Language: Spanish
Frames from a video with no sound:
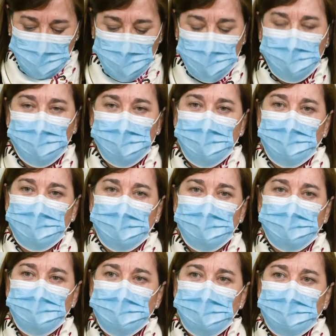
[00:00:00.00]
que el
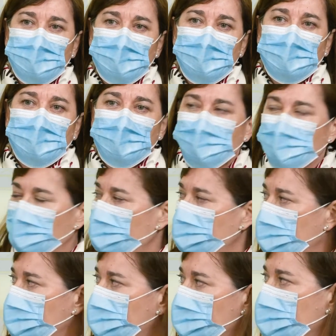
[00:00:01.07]
coronavirus,
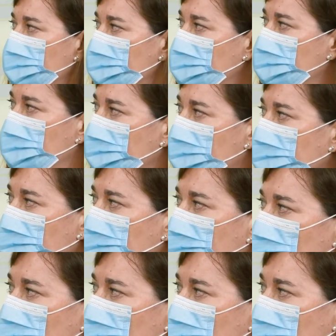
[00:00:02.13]
desgraciadamente, sigue entre